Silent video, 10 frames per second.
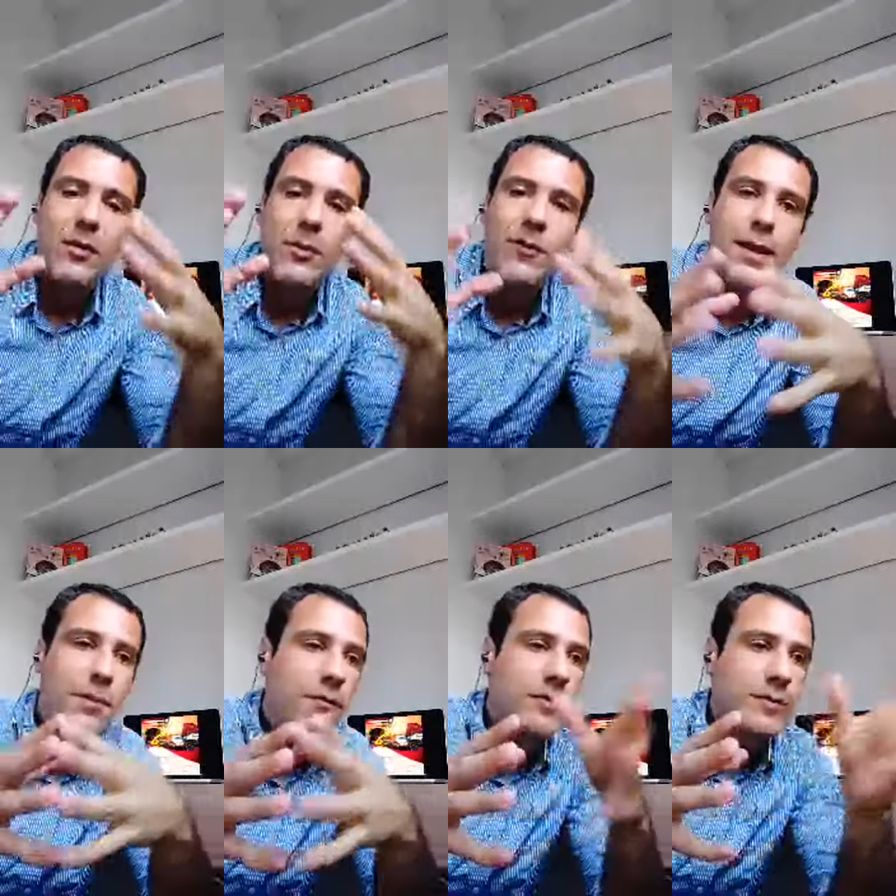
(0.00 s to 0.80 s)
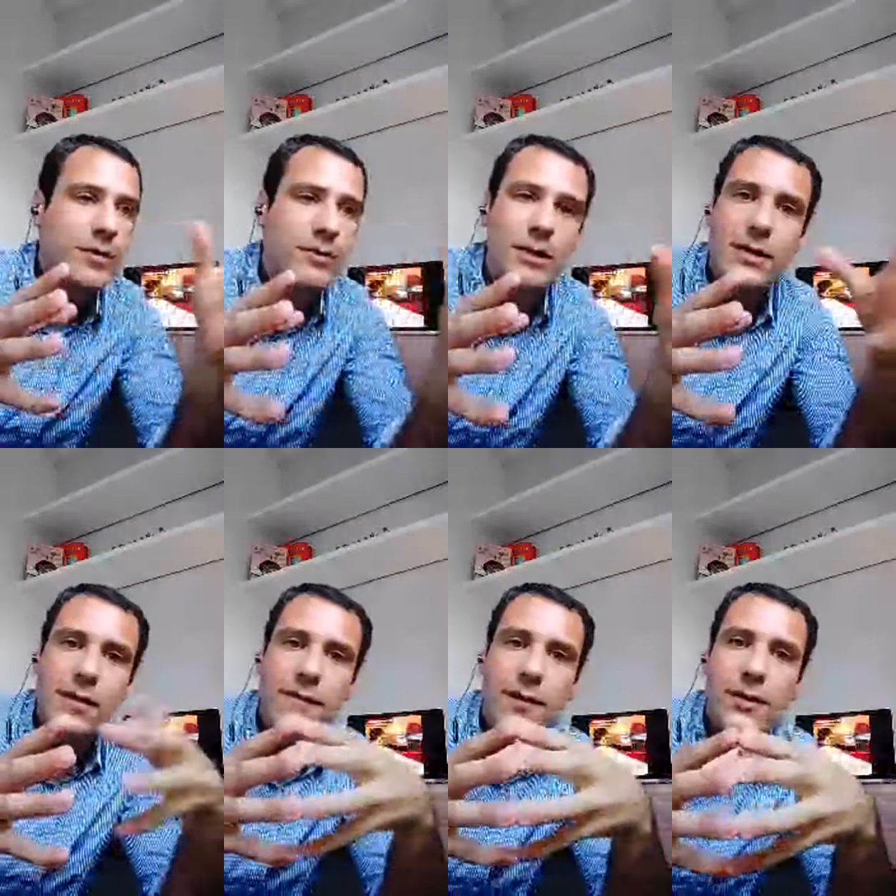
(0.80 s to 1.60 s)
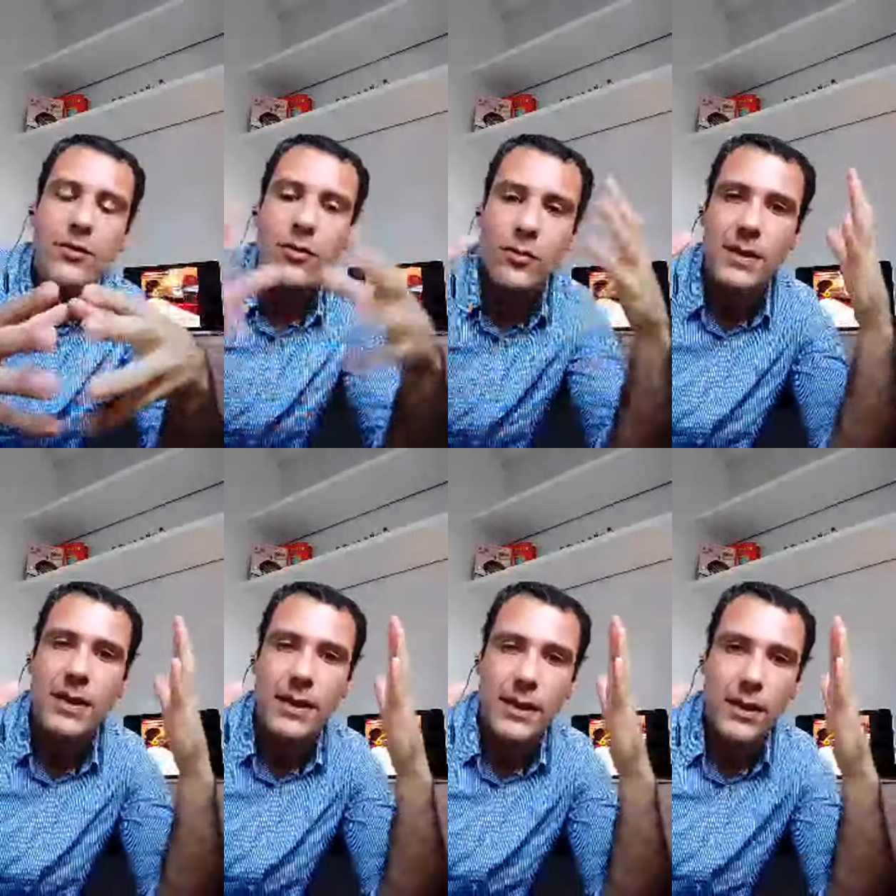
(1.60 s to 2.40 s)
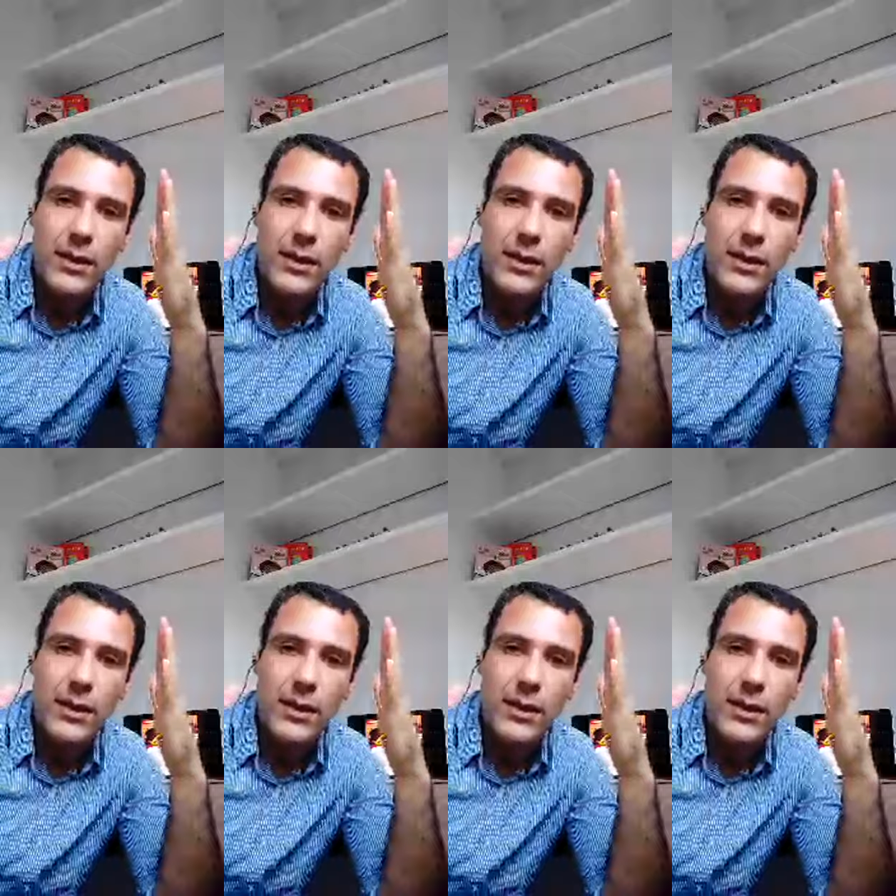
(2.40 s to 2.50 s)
Como eu falei para vocês quando a gente estava falando de economia,